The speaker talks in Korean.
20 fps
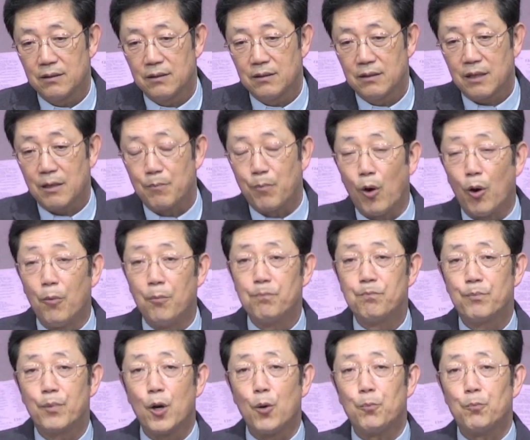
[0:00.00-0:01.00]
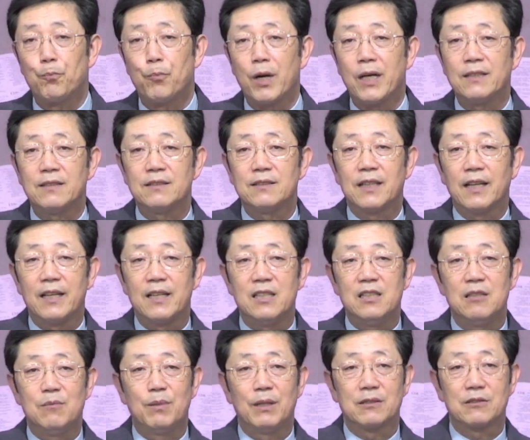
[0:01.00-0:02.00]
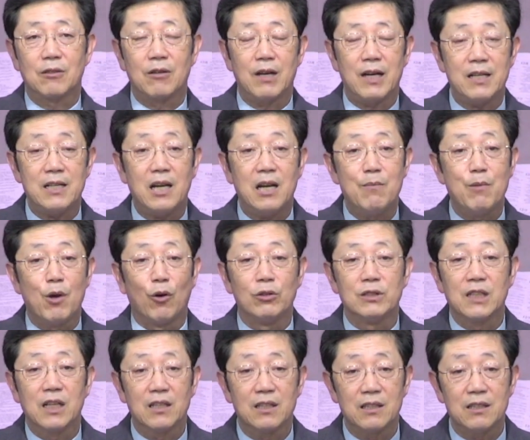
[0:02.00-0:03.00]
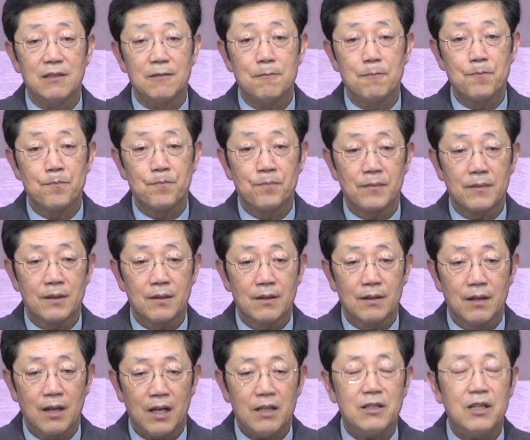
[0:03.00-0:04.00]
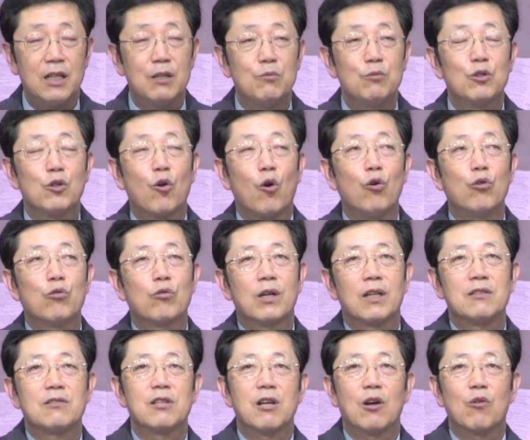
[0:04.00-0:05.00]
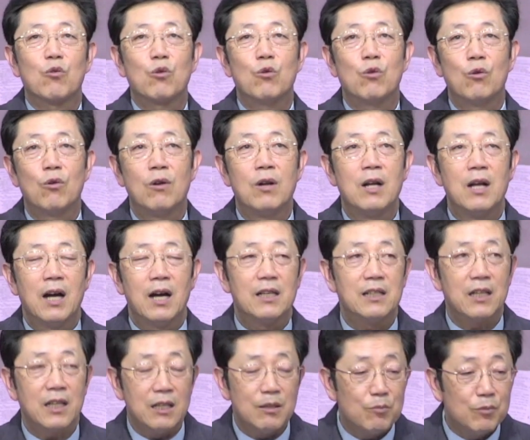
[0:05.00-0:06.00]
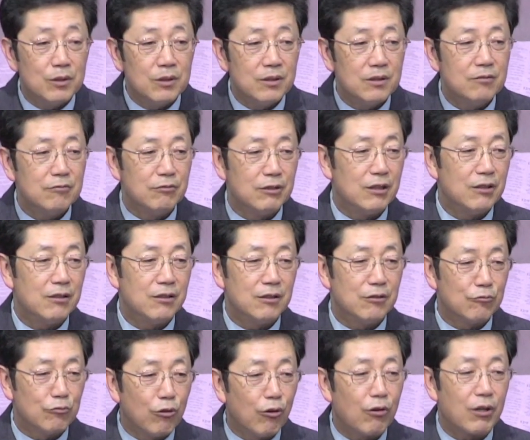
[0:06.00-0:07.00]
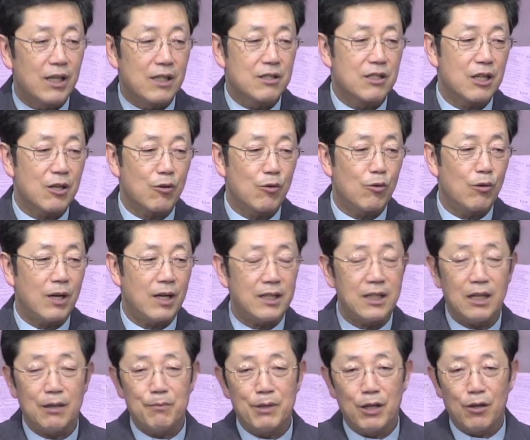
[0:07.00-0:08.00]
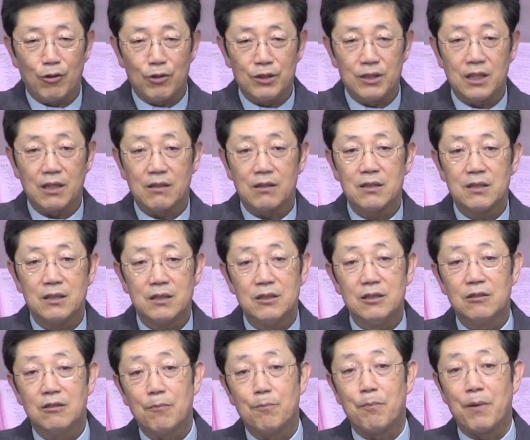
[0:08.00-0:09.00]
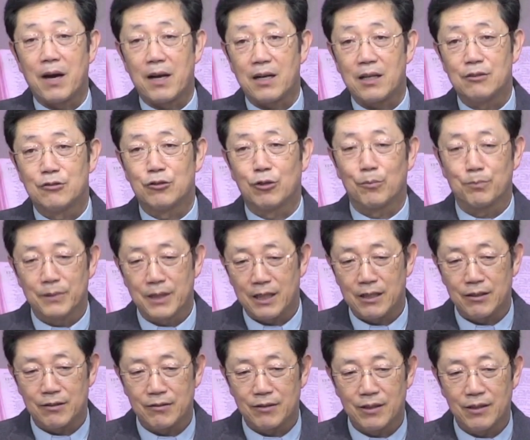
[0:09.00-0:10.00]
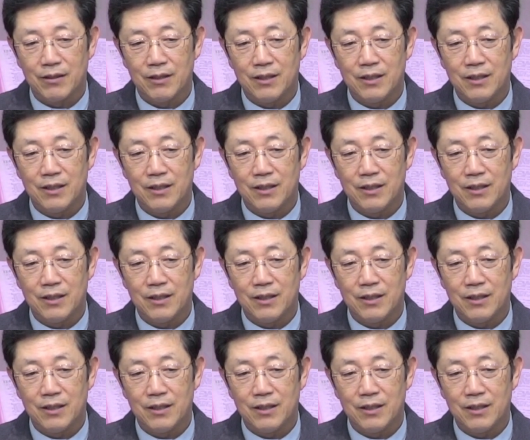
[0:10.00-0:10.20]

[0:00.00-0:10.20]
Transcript: 그러니까 범법한 자의 입에서 하나님의 언약이 하나님은 거룩한 자고 하나님은 우리를 구원할 자고 하나님의 언약 이거 말할 수 없다는 거예요.